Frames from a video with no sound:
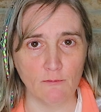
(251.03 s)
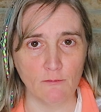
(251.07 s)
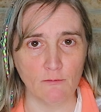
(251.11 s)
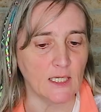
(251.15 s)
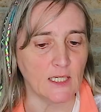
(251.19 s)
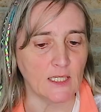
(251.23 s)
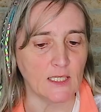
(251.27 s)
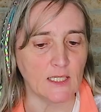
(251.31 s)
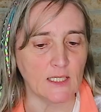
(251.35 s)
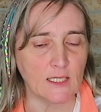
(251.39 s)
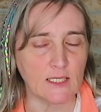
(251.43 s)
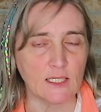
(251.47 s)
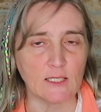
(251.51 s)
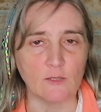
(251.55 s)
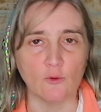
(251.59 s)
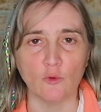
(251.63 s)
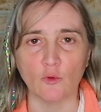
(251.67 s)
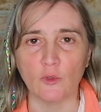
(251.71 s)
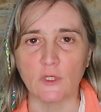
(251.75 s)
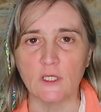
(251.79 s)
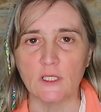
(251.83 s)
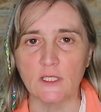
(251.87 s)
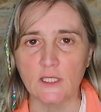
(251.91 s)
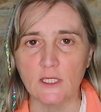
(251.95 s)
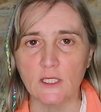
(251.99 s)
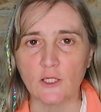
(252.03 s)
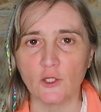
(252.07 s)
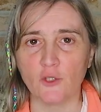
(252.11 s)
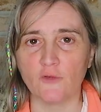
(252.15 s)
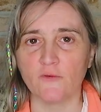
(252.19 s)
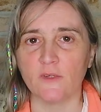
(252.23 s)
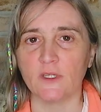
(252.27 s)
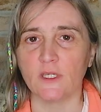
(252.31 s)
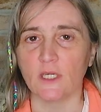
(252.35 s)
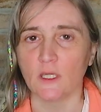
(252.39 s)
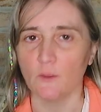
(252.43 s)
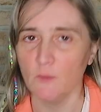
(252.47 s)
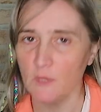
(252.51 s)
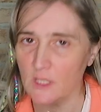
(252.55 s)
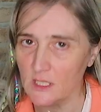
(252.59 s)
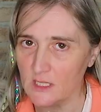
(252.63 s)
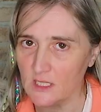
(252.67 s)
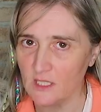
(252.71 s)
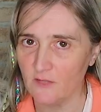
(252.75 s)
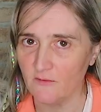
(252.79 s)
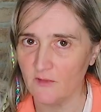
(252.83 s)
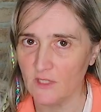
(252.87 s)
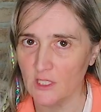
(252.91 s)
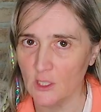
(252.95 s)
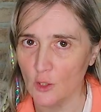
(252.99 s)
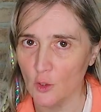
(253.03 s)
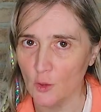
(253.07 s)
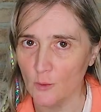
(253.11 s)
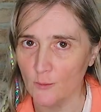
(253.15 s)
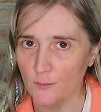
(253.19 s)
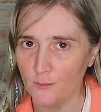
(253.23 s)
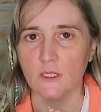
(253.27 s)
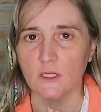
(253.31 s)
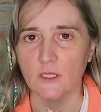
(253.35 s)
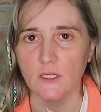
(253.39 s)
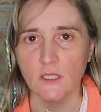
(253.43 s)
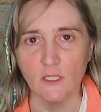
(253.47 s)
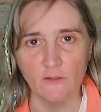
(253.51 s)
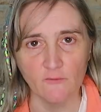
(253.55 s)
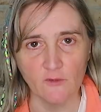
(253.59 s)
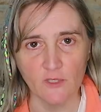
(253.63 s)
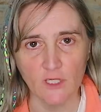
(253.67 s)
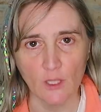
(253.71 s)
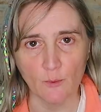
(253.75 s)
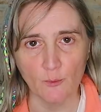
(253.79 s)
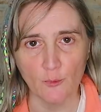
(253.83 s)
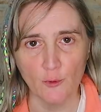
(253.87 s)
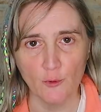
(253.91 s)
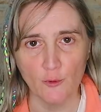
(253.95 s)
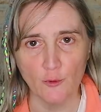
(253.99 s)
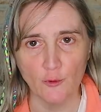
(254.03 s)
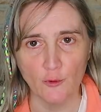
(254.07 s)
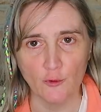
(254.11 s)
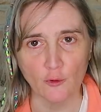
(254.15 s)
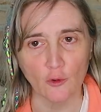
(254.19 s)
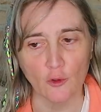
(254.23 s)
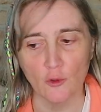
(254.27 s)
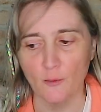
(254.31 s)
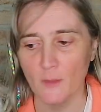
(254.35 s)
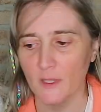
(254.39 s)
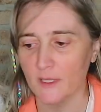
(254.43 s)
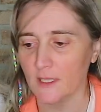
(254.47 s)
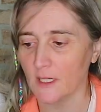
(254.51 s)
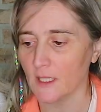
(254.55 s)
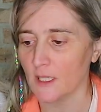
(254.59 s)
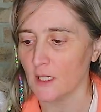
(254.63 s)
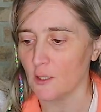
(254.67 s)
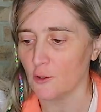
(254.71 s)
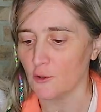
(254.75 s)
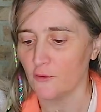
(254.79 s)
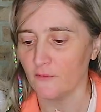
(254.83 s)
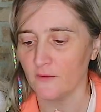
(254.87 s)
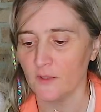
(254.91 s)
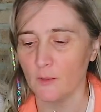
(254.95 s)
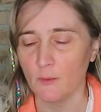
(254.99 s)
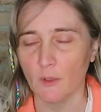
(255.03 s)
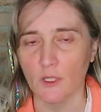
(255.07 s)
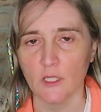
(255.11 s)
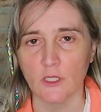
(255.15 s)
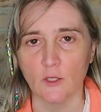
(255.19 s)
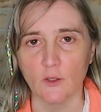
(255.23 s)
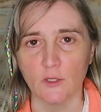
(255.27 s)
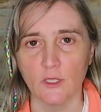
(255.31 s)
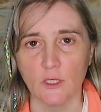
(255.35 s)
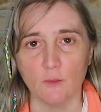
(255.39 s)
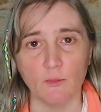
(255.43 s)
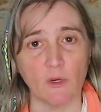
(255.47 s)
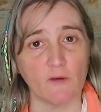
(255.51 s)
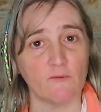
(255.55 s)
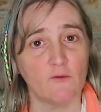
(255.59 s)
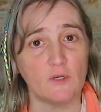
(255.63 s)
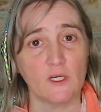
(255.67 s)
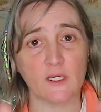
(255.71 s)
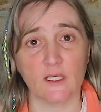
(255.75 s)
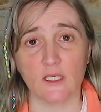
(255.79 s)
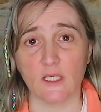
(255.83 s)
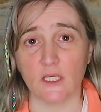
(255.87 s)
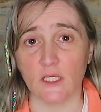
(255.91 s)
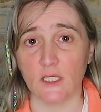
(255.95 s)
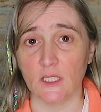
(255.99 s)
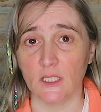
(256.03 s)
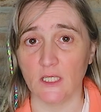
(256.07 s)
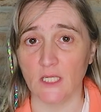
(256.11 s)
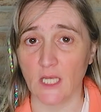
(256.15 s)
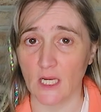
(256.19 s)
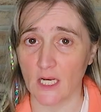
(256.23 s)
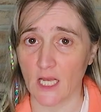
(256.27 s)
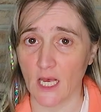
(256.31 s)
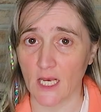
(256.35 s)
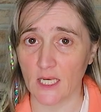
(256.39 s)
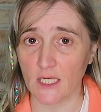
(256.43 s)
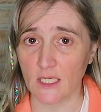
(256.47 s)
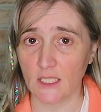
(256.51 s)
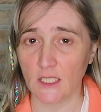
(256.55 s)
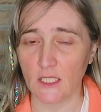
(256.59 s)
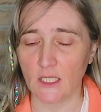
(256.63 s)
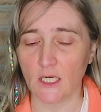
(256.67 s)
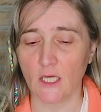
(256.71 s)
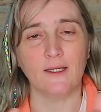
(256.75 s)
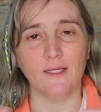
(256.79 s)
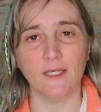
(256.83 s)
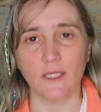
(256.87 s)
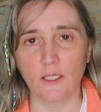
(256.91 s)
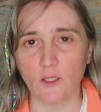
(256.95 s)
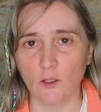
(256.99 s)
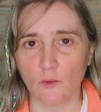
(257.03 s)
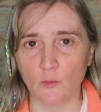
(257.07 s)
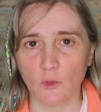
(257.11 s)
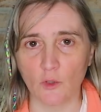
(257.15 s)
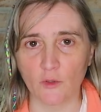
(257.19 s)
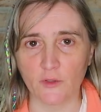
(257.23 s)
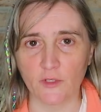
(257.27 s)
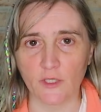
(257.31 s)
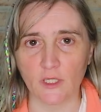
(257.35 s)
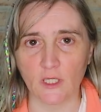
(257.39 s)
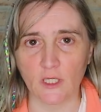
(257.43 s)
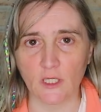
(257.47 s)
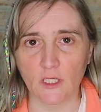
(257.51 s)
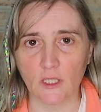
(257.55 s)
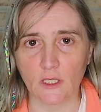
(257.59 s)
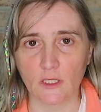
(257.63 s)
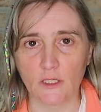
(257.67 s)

Et c'est donc ici que je vais terminer cette vidéo. Si elle vous a plu sur le matériel que je vous ai présenté, ben vous laissez des likes, des commentaires.